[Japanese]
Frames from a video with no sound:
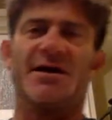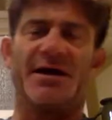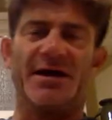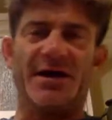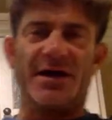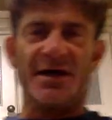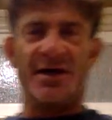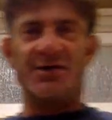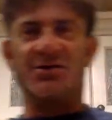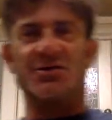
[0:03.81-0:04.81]

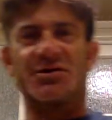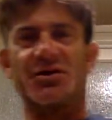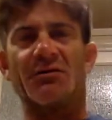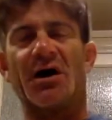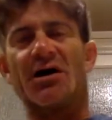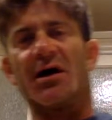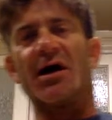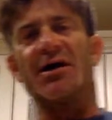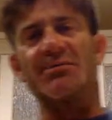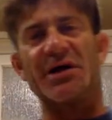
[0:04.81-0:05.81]
えー、っと、今日は
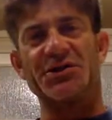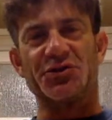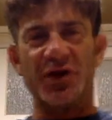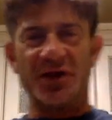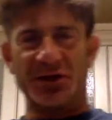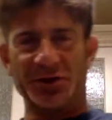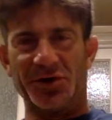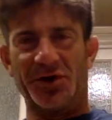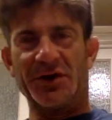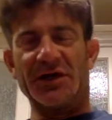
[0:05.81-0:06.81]
アイアンマントレーニング
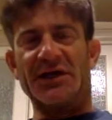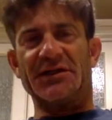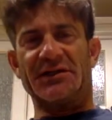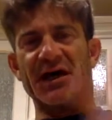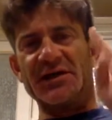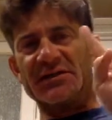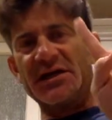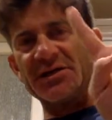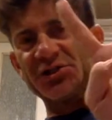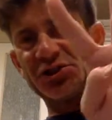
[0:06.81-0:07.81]
の第
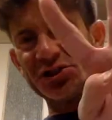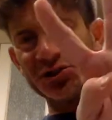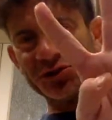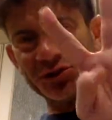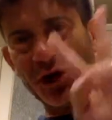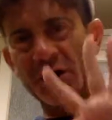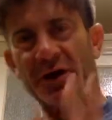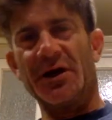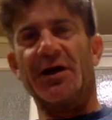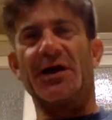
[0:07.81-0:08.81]
3週の、